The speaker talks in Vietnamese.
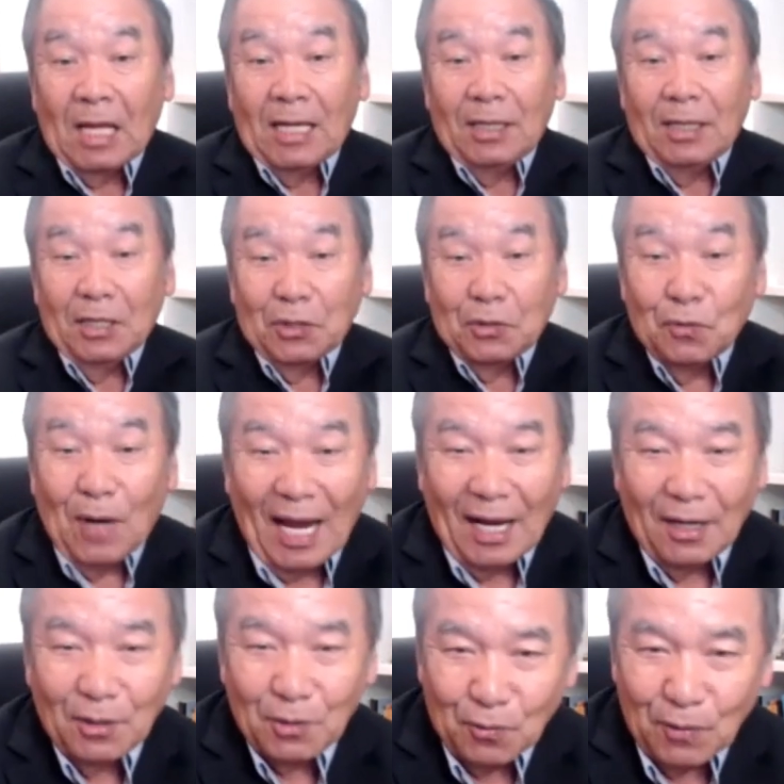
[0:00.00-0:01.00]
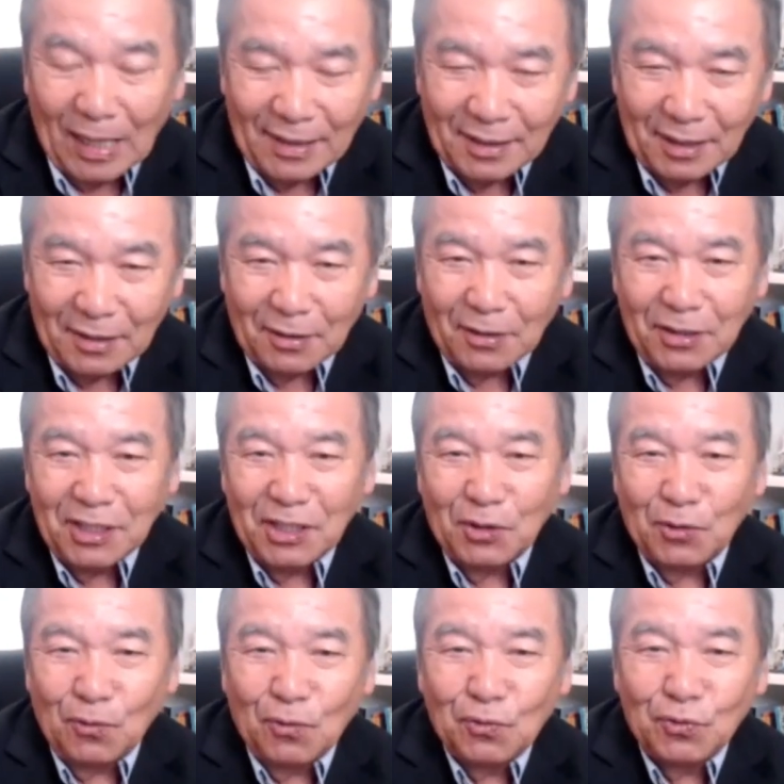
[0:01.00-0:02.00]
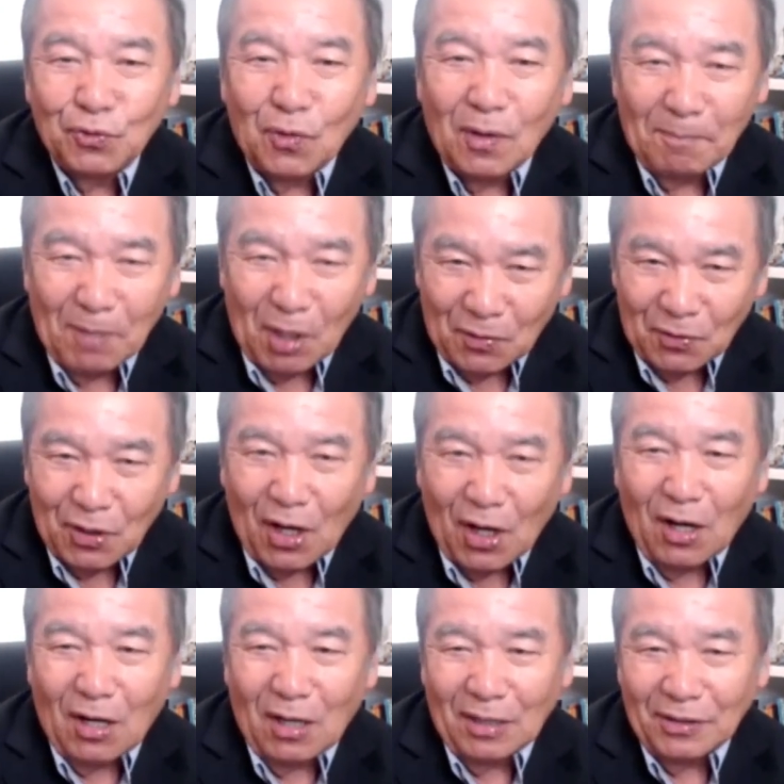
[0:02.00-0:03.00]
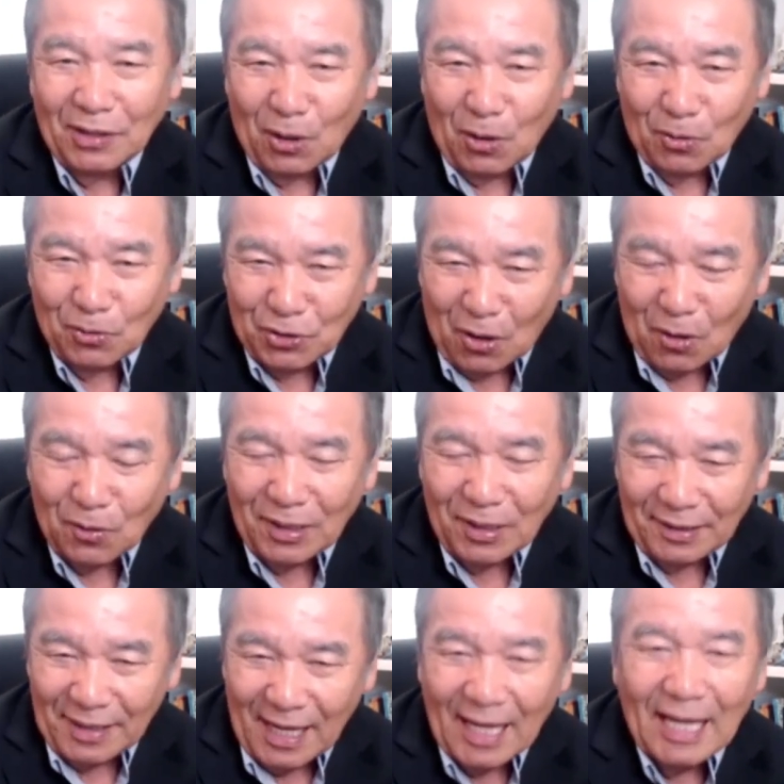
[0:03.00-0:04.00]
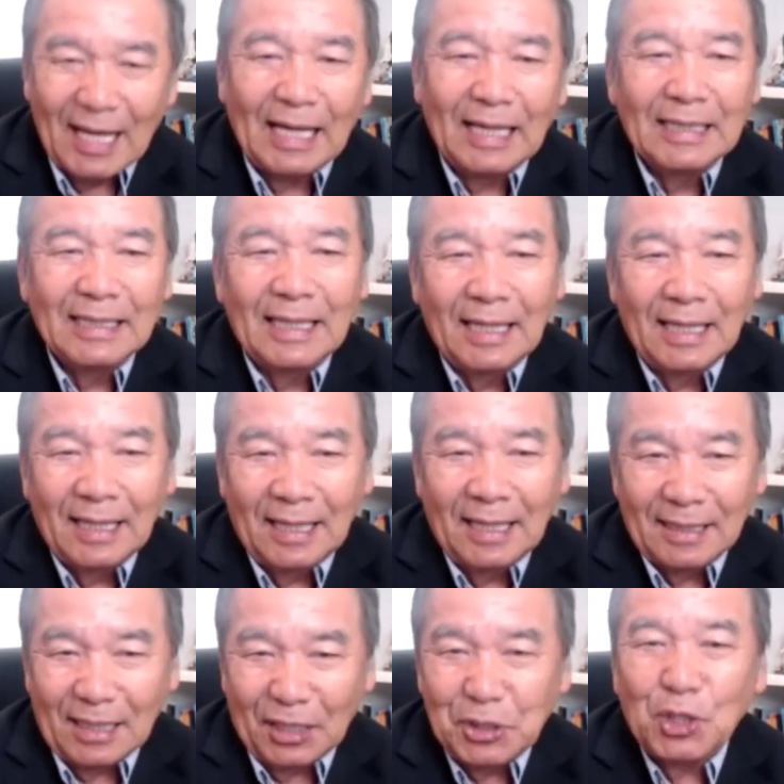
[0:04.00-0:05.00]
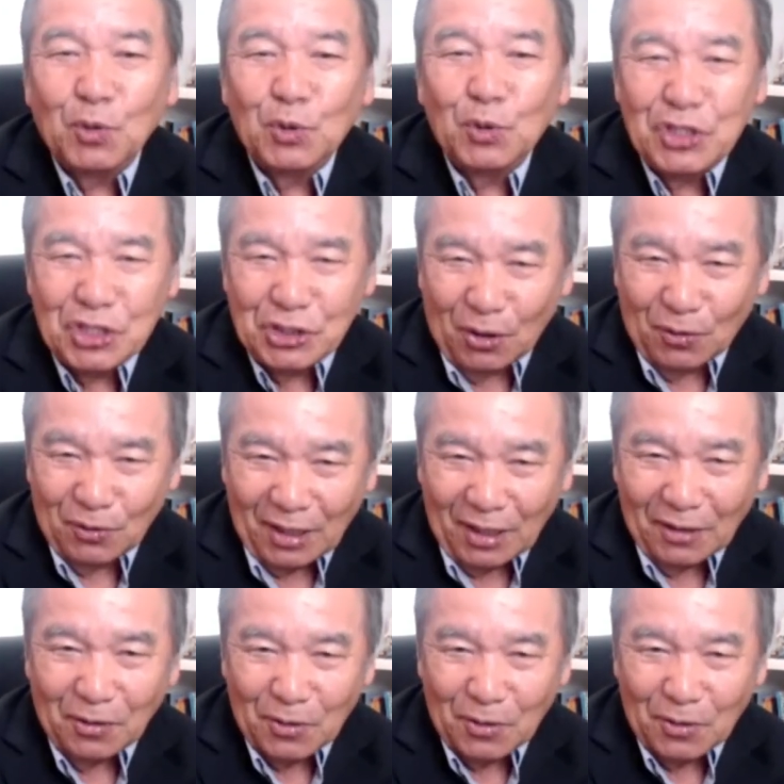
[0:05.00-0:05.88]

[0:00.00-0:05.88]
nếu cụ hay đâu cụ hay thì giờ gì cụ tuần lâu còn tàu rồi thì 但是我只上到咗